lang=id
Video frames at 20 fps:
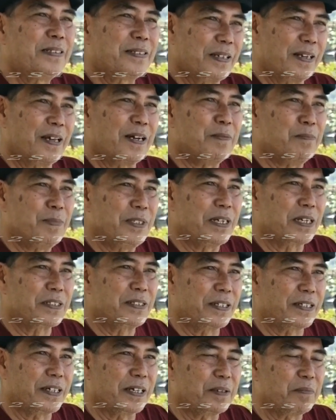telah
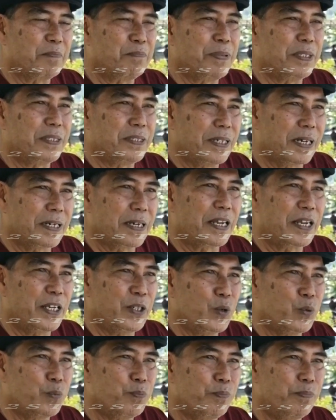menyaksikan Bejana
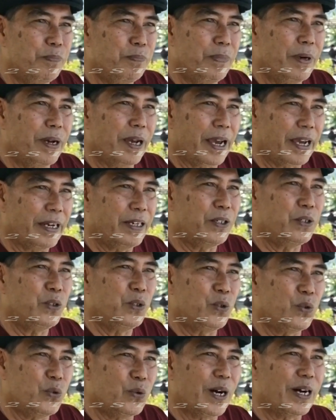Hidup
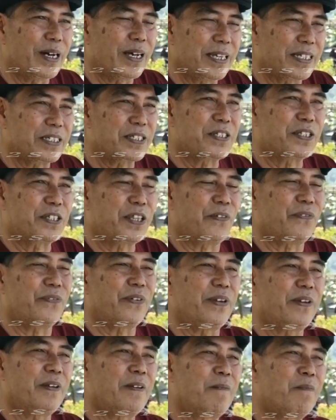N2STP.